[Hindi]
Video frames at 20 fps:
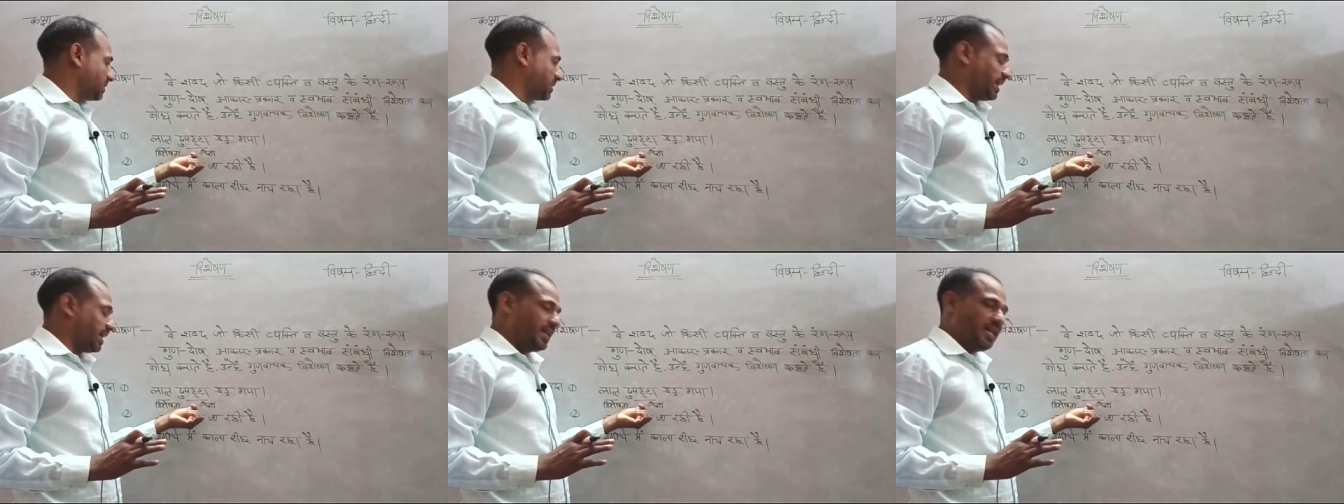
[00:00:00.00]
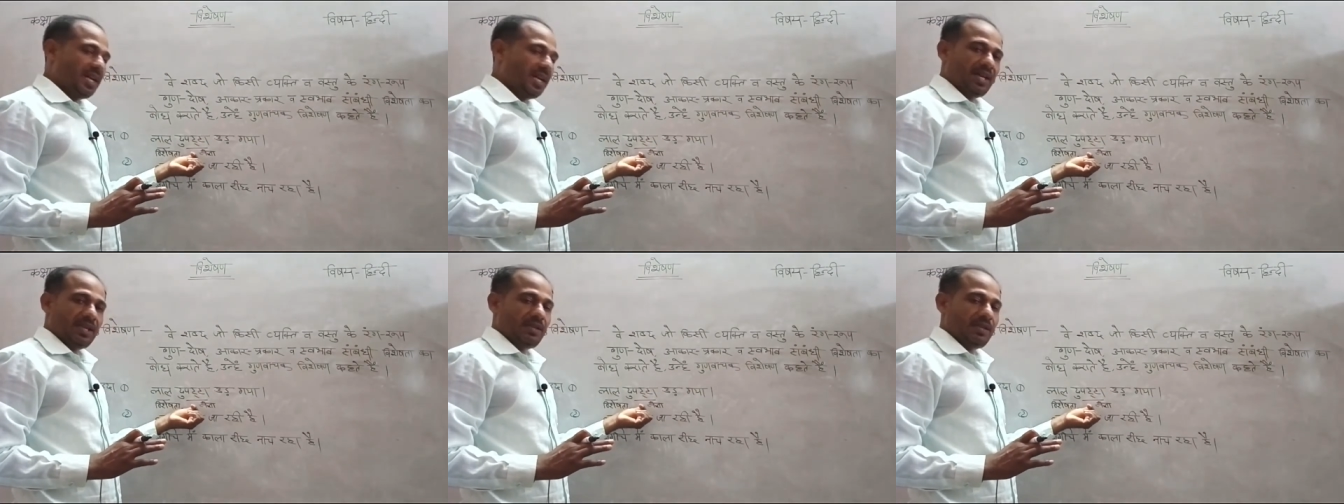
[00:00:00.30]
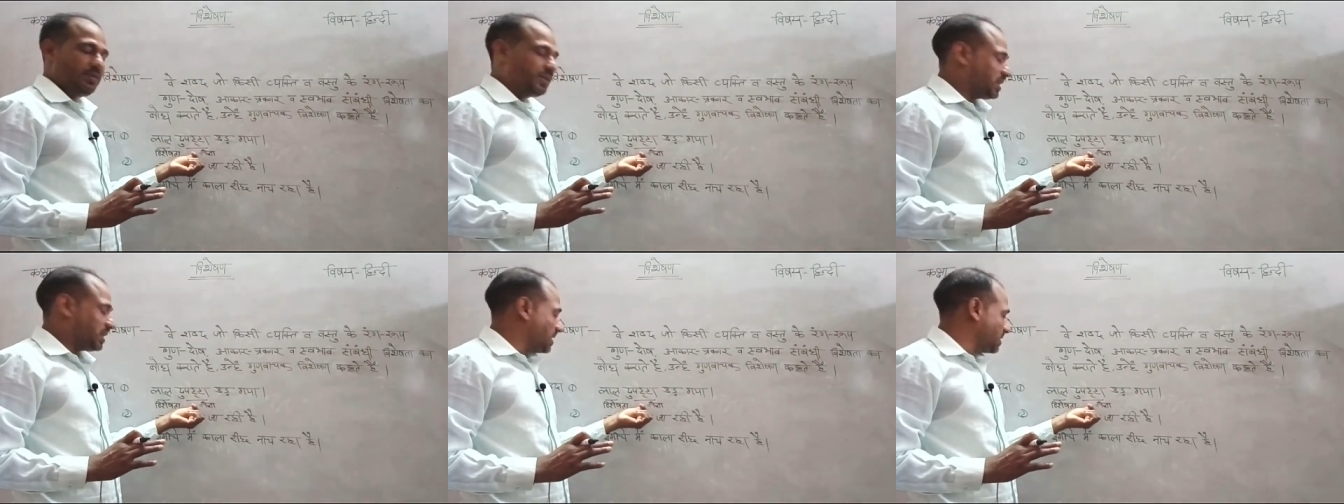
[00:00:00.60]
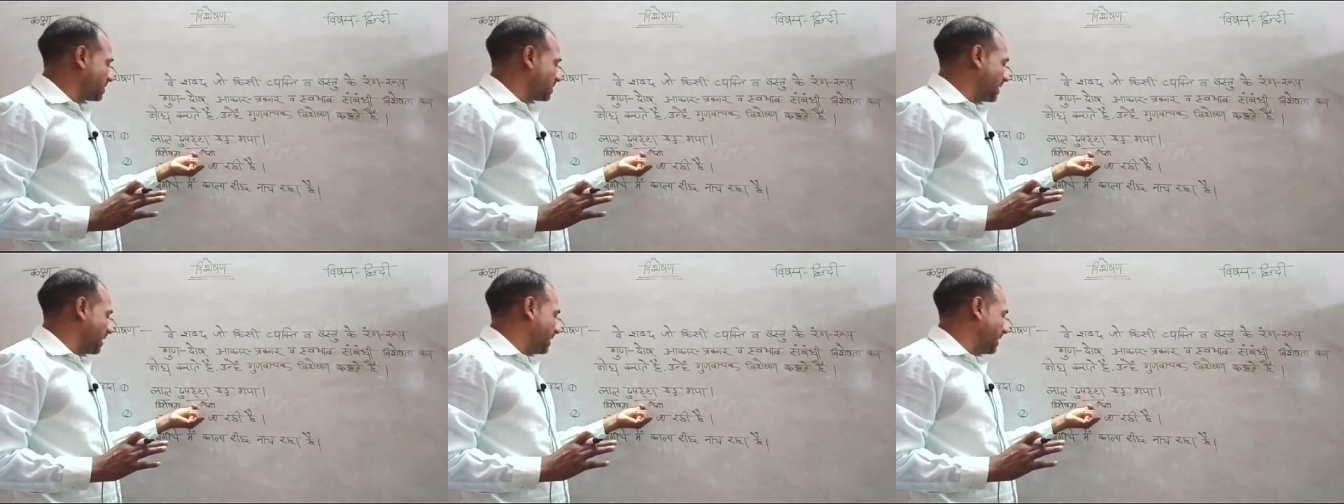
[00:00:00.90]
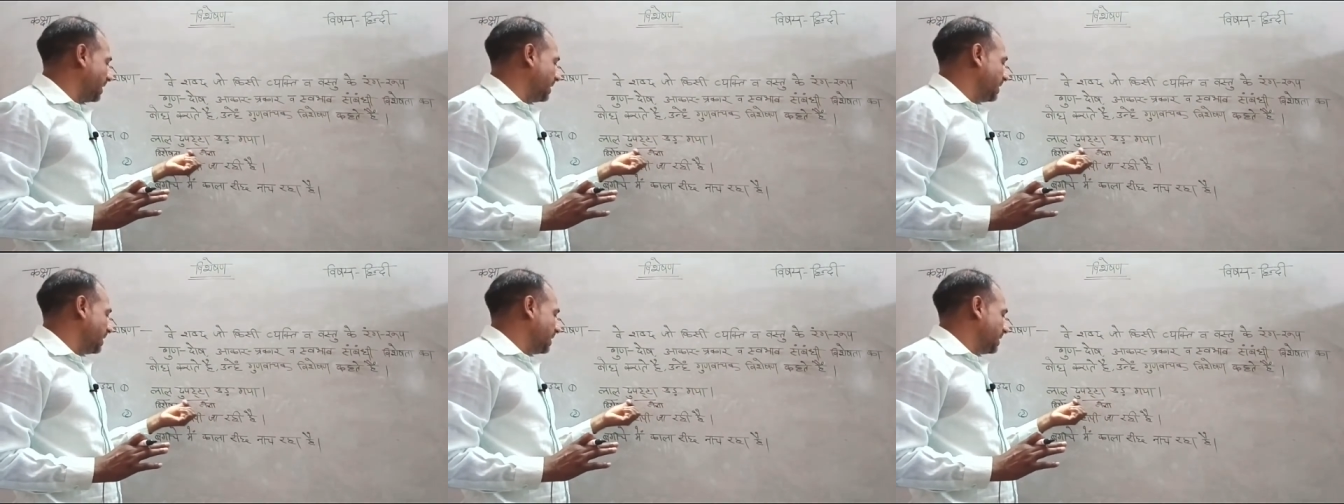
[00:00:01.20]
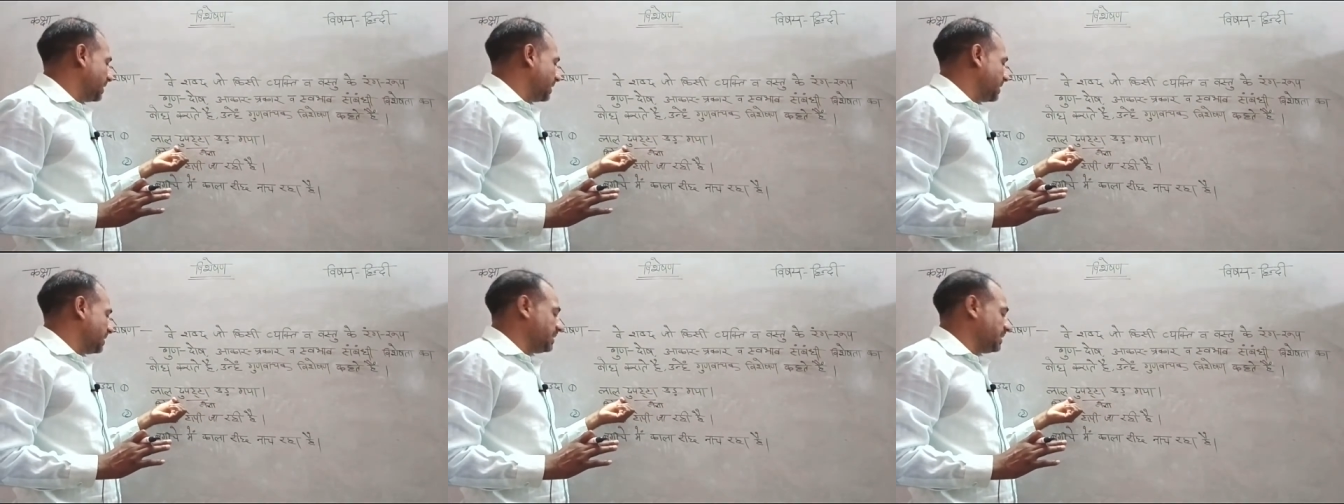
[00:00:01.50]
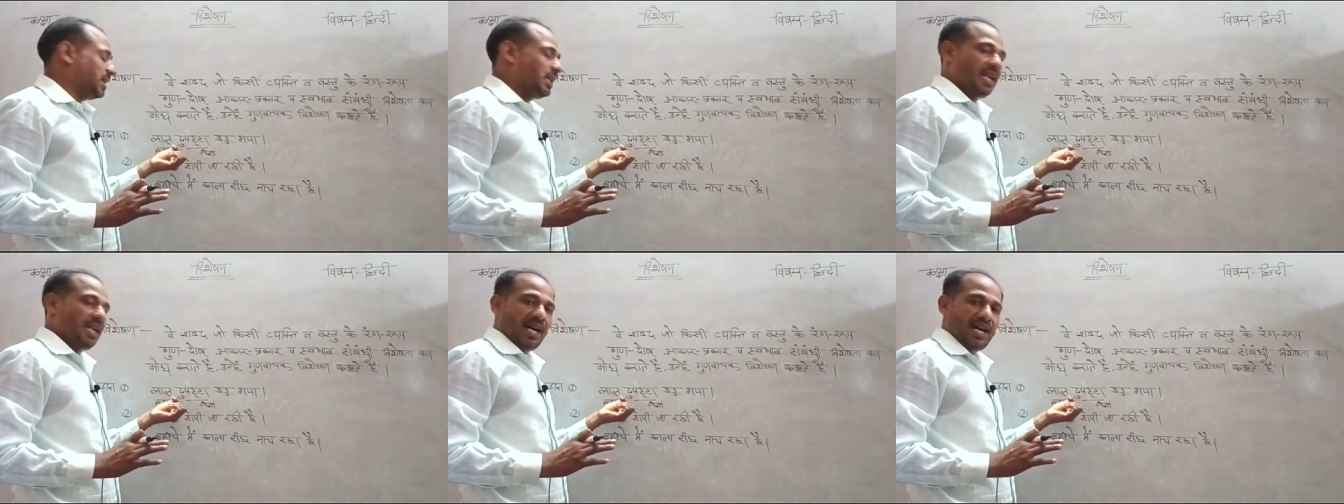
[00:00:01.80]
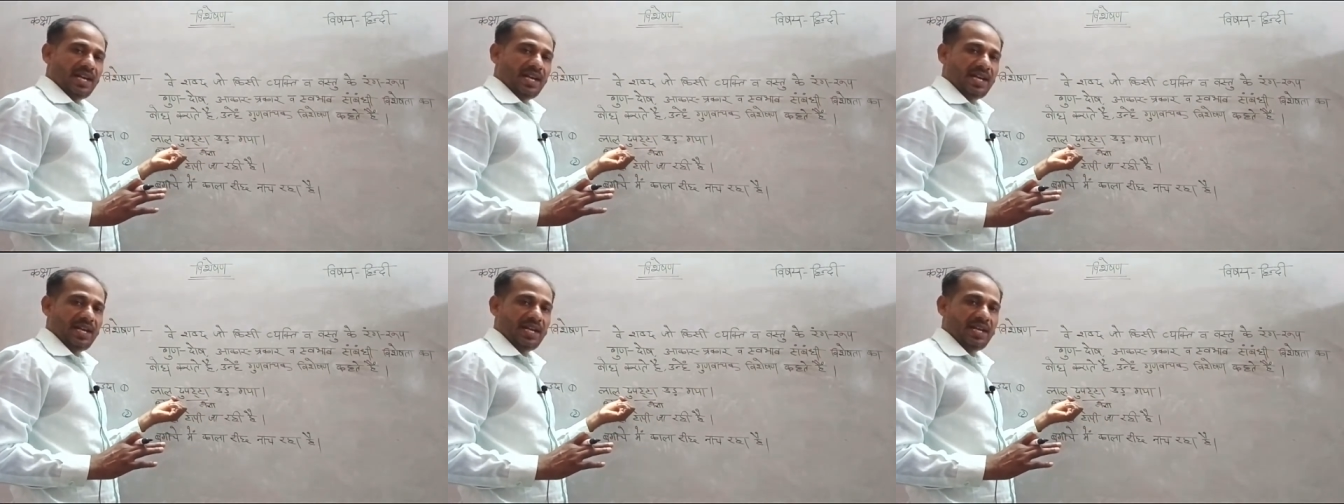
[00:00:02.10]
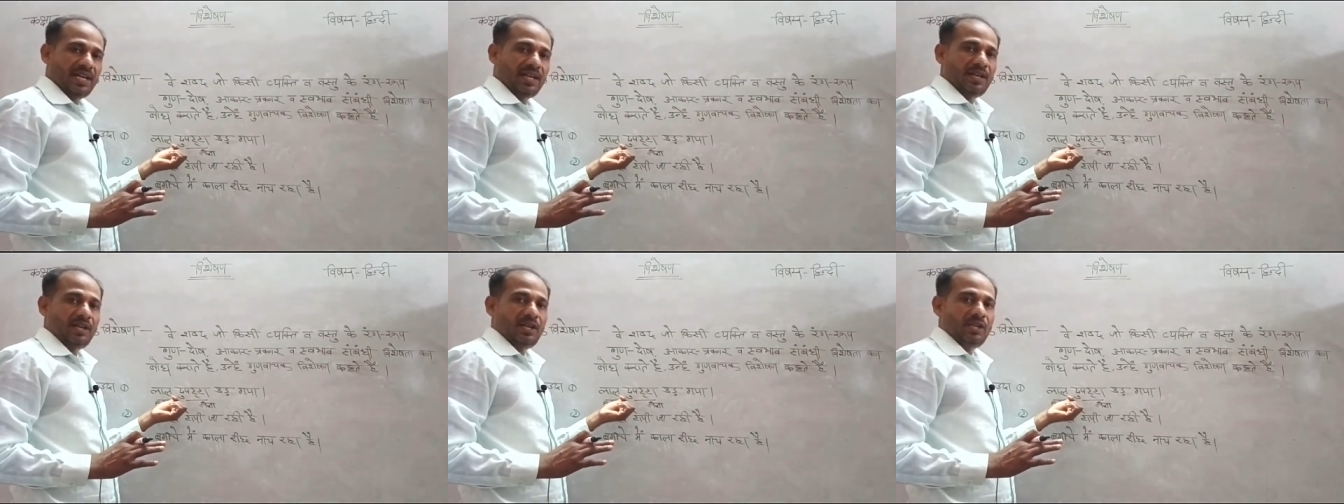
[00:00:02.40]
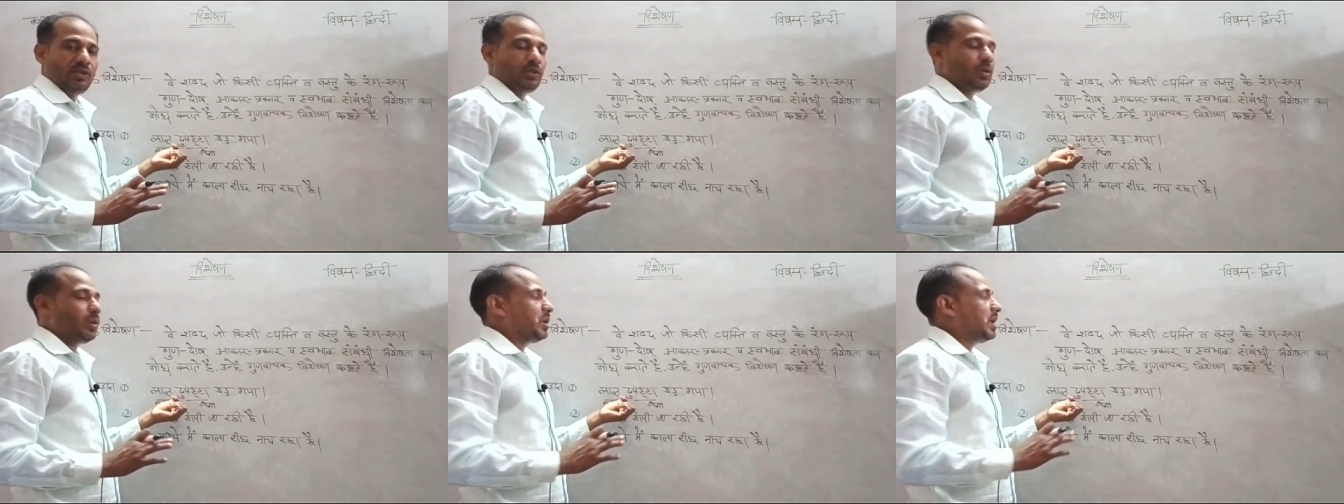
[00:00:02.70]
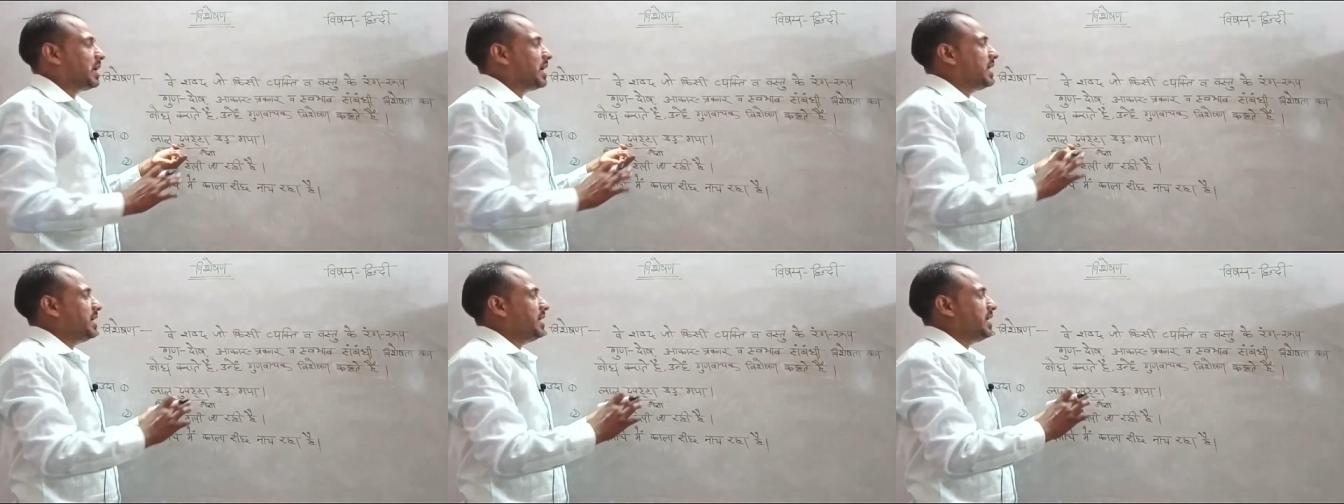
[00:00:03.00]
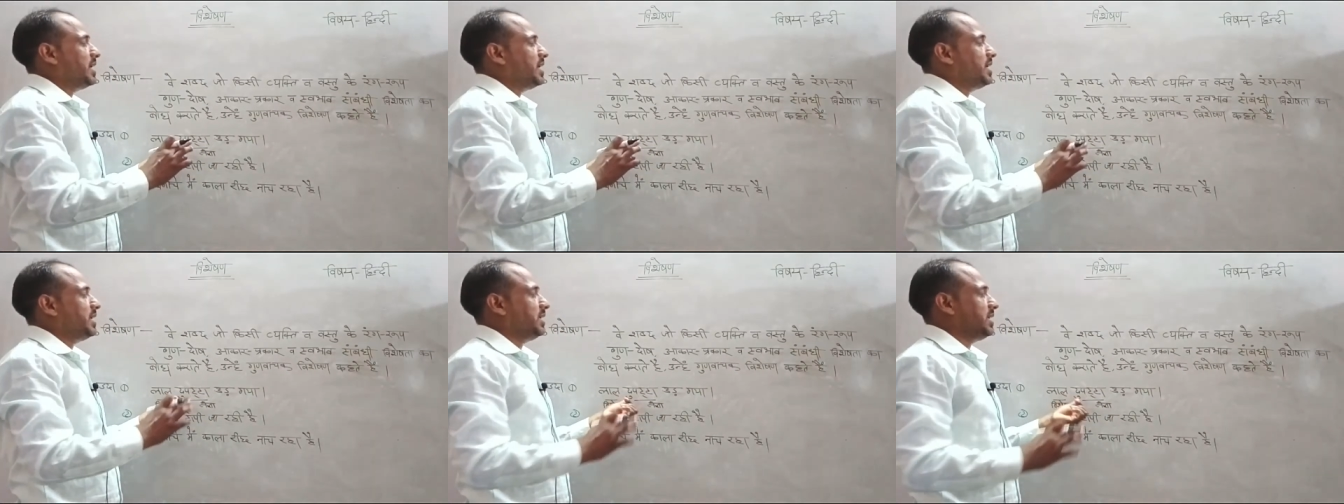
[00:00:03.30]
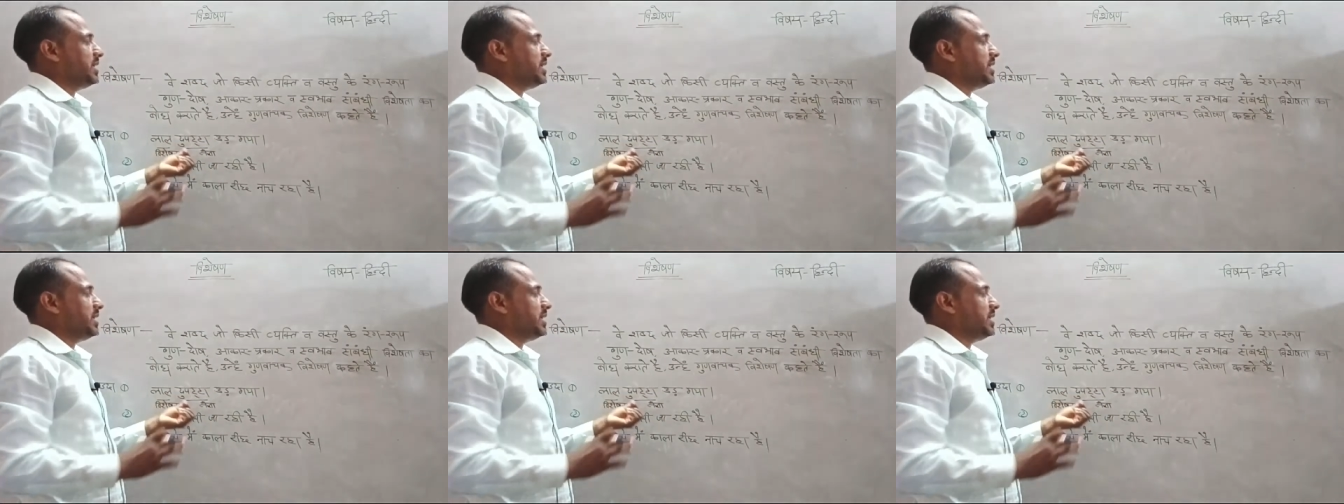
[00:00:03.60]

संज्ञा की विशेषता है कि ये लाल है तो लाल यानी